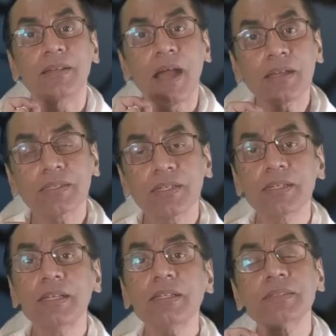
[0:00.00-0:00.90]

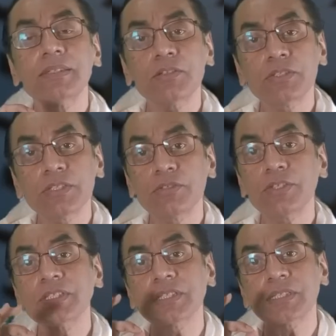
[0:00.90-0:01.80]
ডাক্তারেরা সিরোসিস
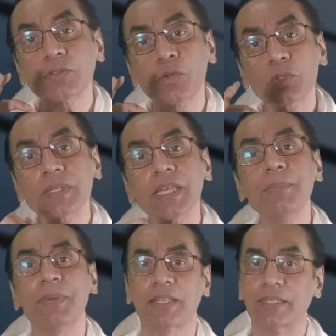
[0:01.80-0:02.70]
হয়েছে সেটা ধরতেই
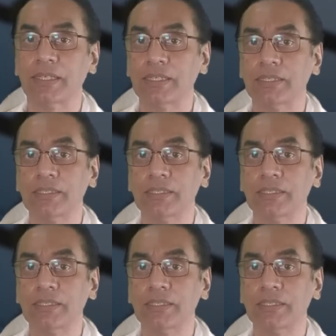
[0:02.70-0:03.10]
পারেননি